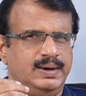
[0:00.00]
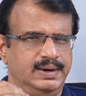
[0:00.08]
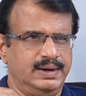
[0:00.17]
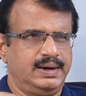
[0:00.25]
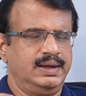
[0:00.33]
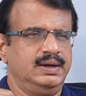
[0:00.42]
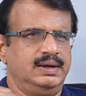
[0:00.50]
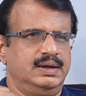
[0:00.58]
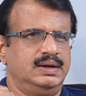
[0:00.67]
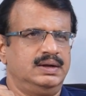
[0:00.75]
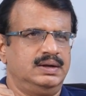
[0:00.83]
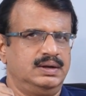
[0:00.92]
అంటే
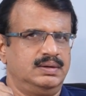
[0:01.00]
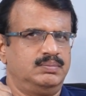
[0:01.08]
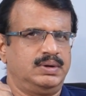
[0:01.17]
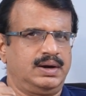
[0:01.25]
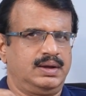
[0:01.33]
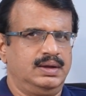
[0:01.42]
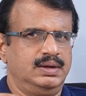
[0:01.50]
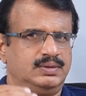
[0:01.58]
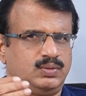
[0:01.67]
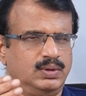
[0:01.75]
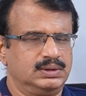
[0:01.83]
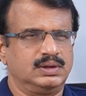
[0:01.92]
మనకి
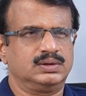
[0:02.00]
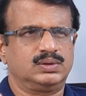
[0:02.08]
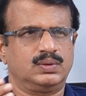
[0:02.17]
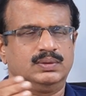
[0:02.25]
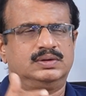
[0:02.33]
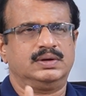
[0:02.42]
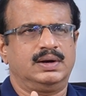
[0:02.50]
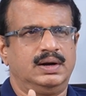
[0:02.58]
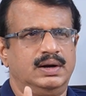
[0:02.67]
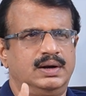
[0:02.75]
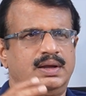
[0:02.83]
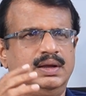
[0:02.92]
స్వాతంత్రం వచ్చే
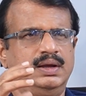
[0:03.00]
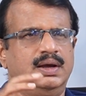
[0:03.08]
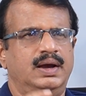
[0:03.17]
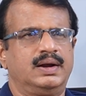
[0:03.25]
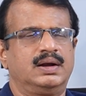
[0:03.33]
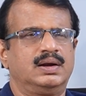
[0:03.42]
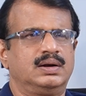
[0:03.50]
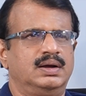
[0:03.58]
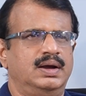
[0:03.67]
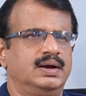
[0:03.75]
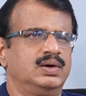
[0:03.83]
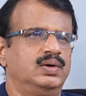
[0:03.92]
నాటికి
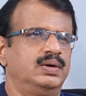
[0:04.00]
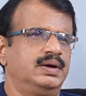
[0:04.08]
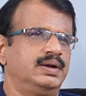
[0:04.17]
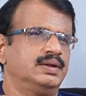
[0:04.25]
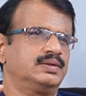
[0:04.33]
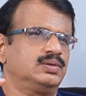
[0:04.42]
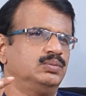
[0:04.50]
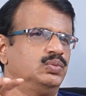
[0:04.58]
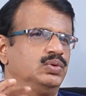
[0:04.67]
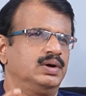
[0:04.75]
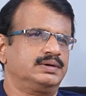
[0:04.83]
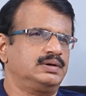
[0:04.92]
యాంగ్లో ఇండియన్స్
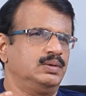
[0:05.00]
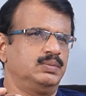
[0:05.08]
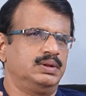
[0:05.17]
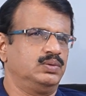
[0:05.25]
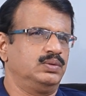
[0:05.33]
మూడు లక్షల మంది